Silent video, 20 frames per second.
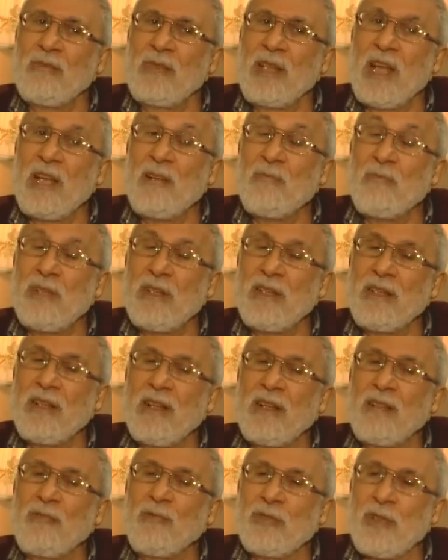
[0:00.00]
لا يمكن
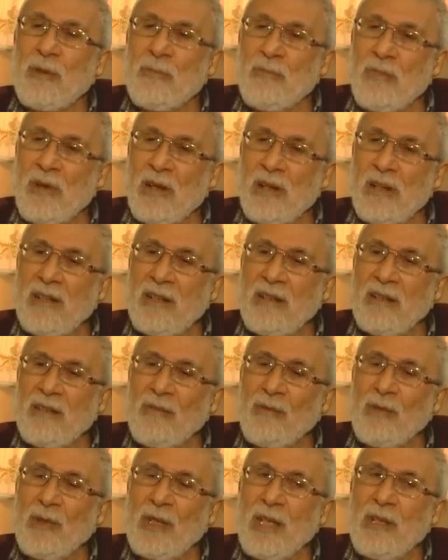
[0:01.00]
أن يطبق
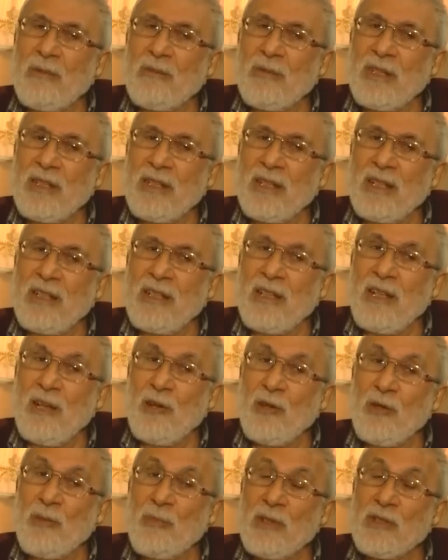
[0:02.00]
ولا يمكن أن
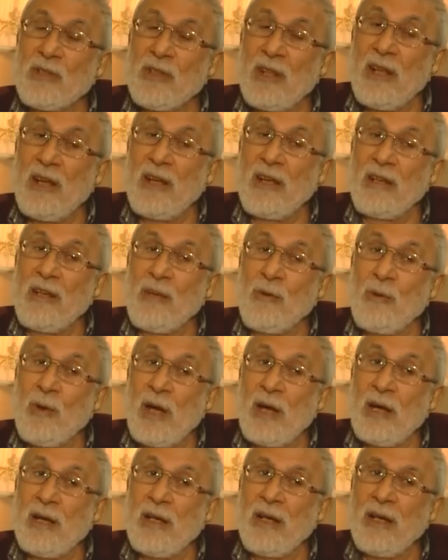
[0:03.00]
يأخذ مجراه إلى
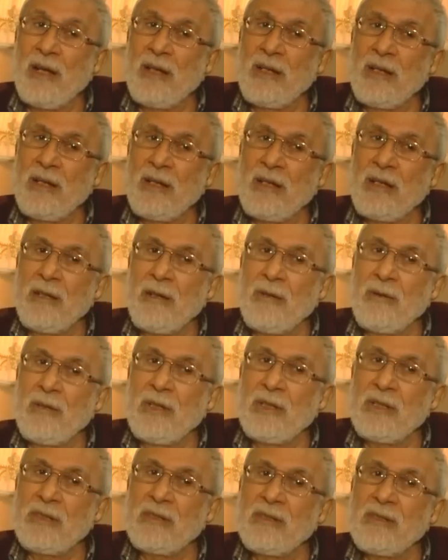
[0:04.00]
الواقع لأنه
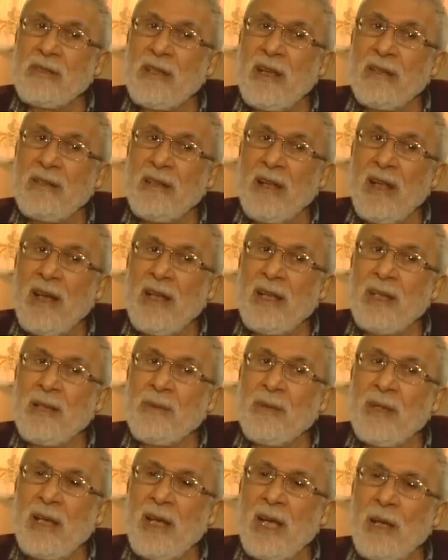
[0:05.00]
الاقتصاد
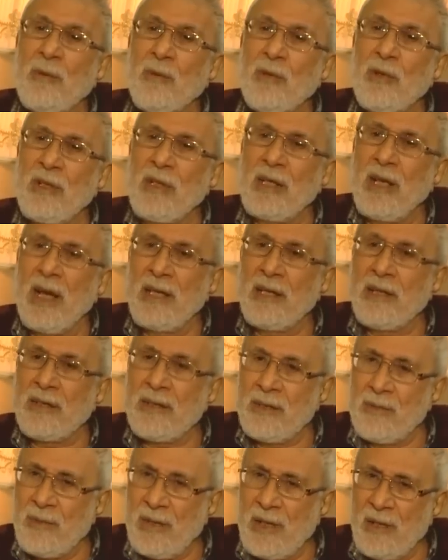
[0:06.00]
العالمي قائم كله على
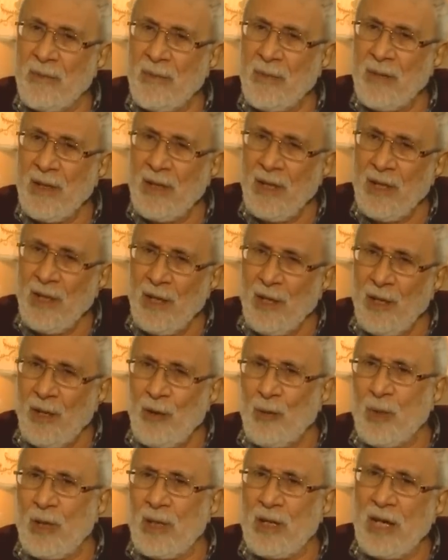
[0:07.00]
الربا
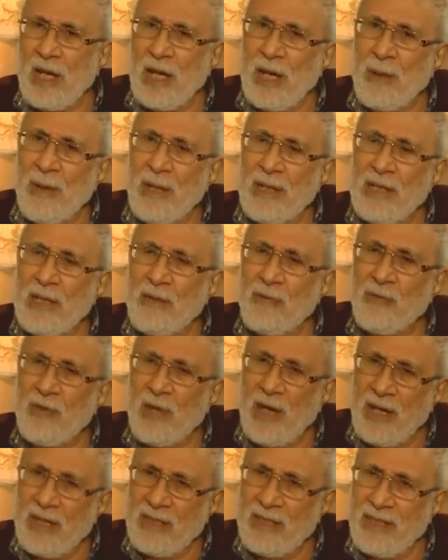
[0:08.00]
وقائم على
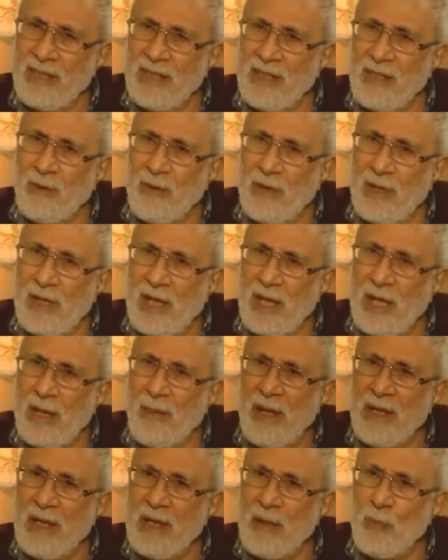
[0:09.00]
الفائدة
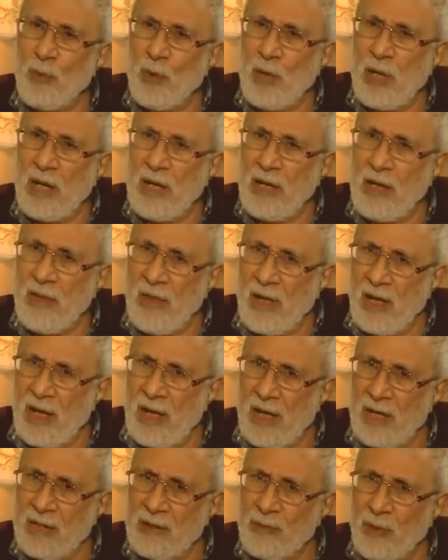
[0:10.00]
وقائم على
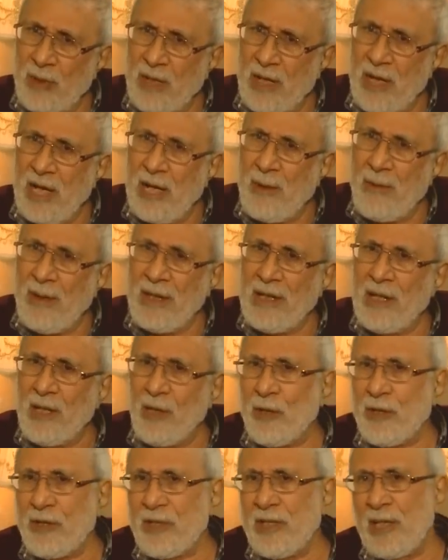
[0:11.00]
المقايضات وقائم على
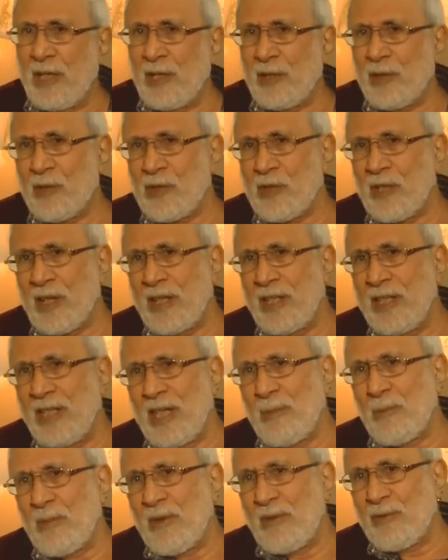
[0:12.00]
الحرية
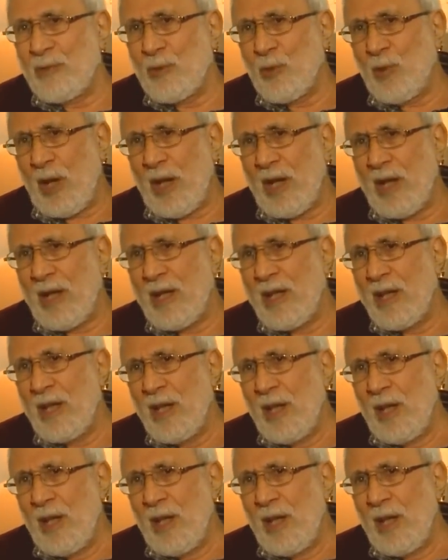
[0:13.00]
الاقتصادية المفتوحة